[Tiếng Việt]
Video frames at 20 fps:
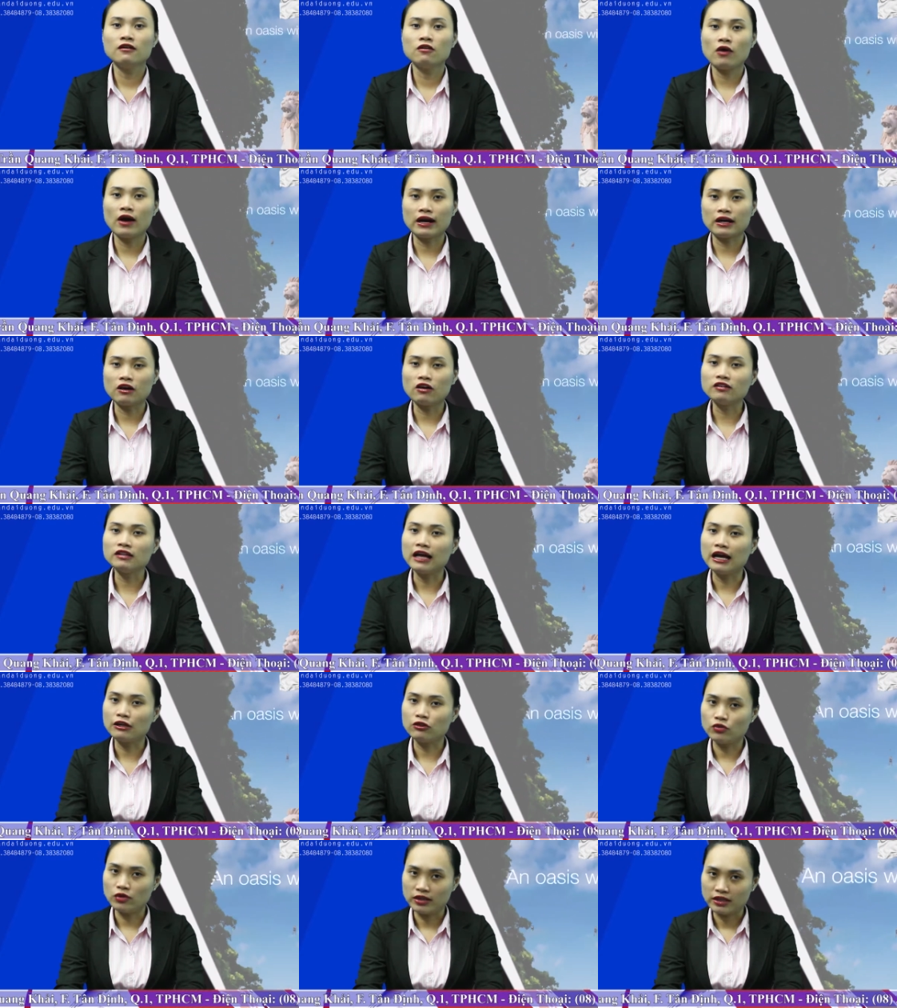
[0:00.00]
hoặc có
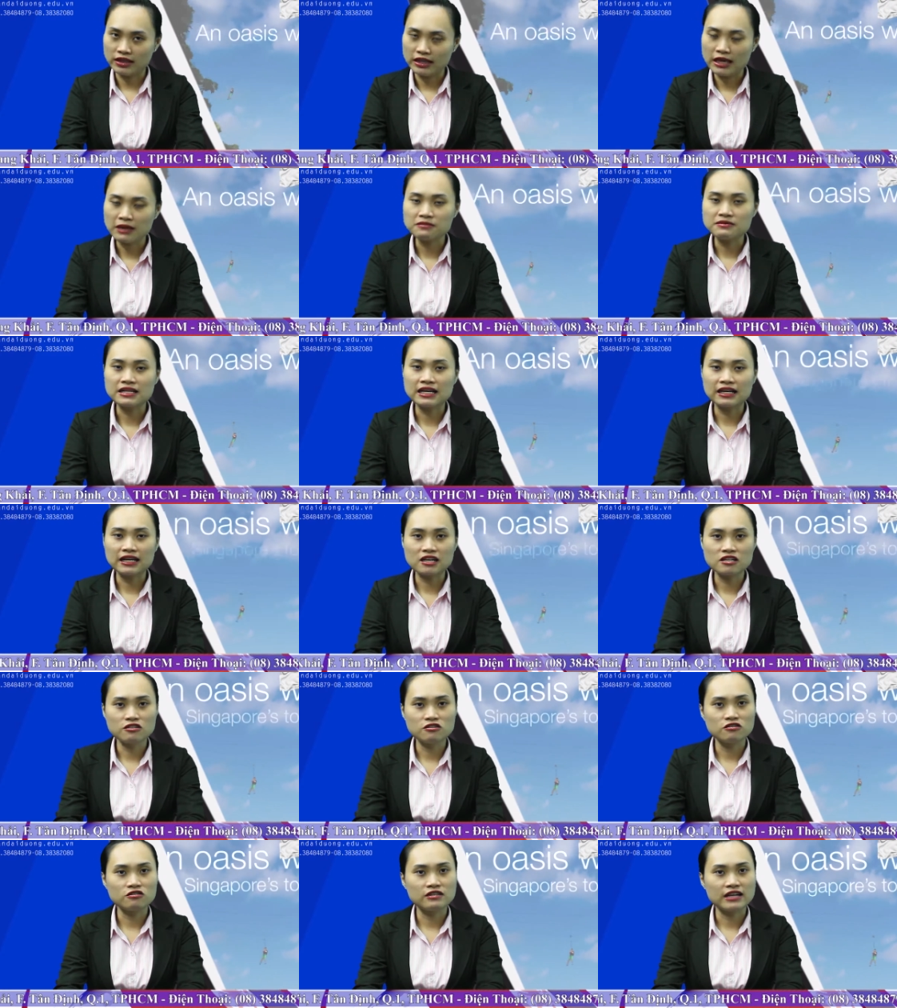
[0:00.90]
thể chuyển tiếp sang các
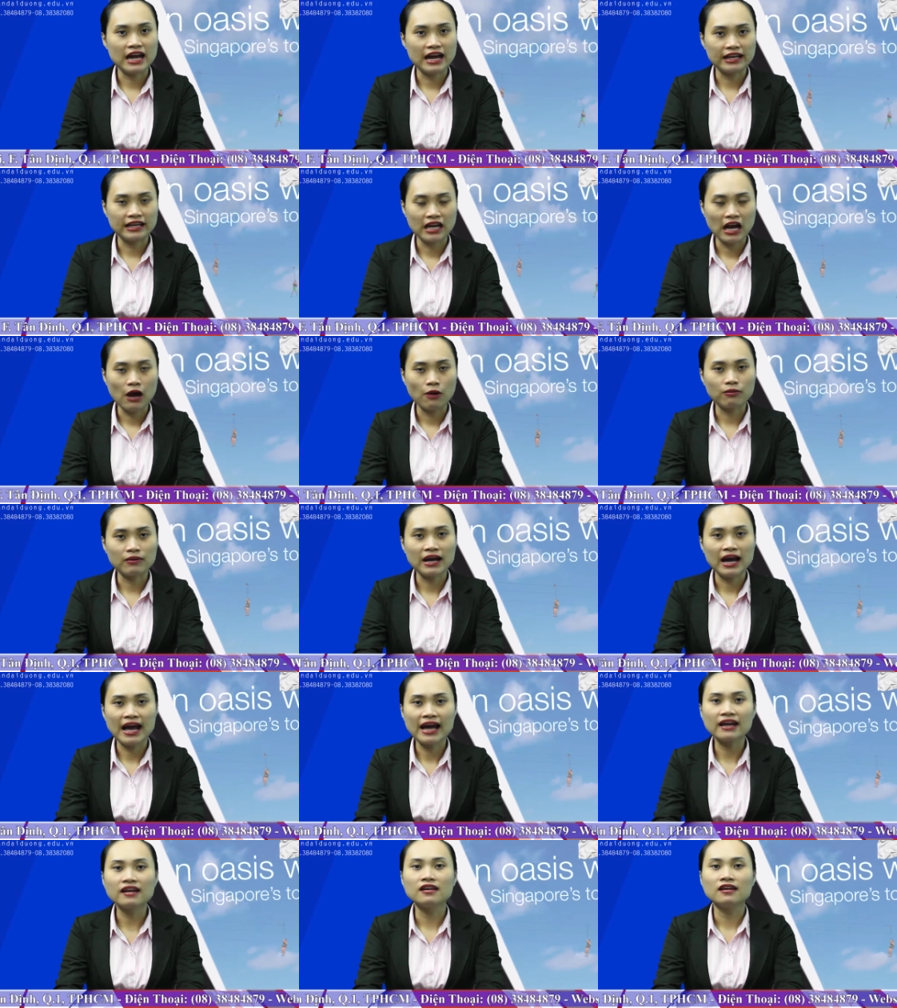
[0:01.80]
trường đại học
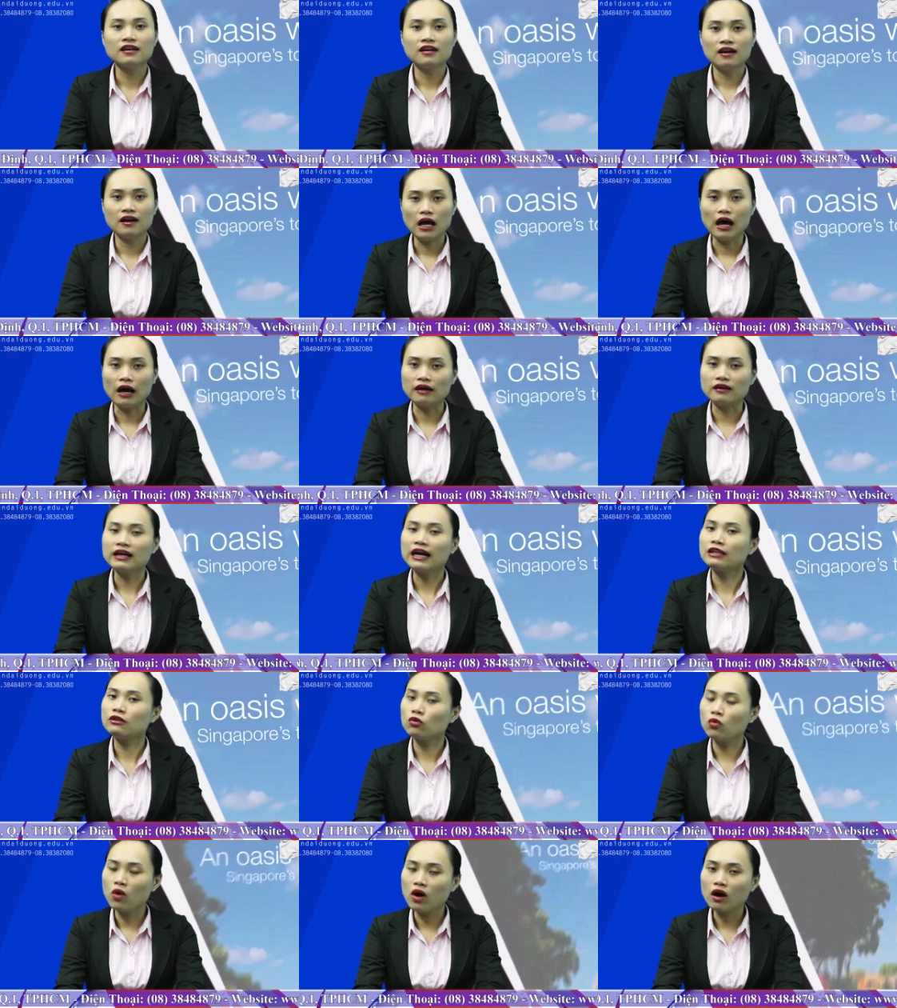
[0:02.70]
khác ở
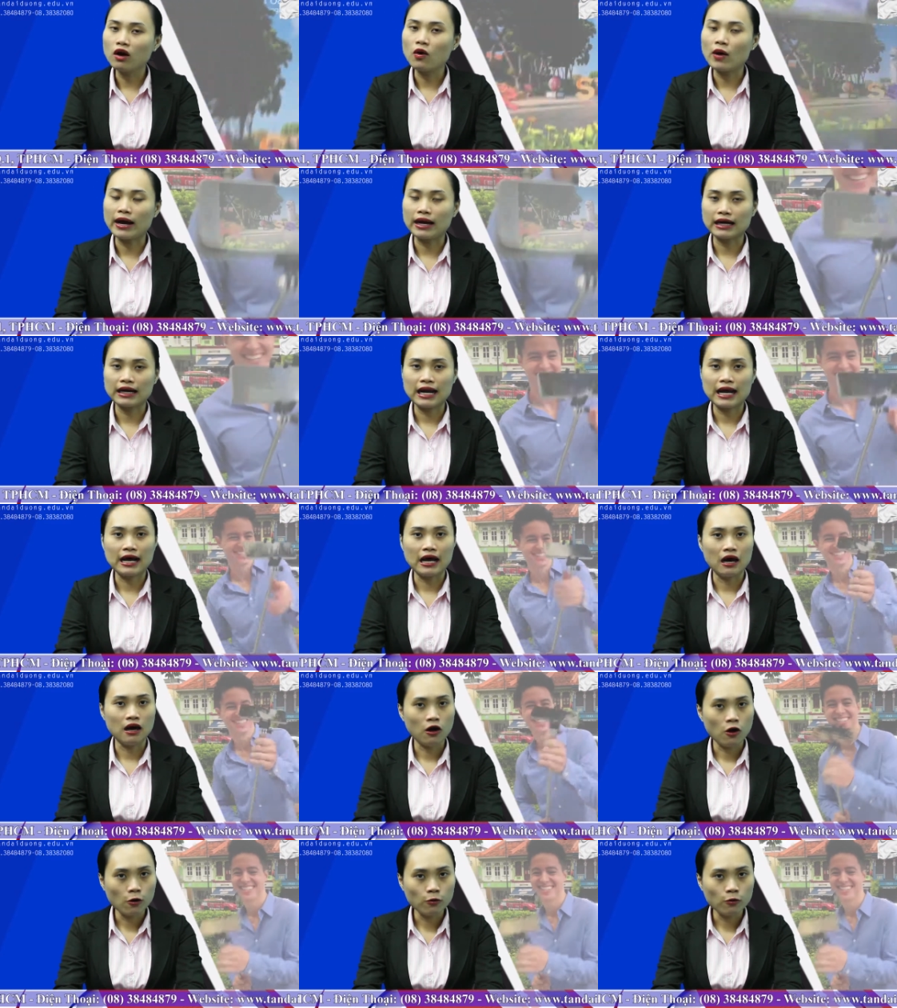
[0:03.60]
Anh Quốc hoặc là ở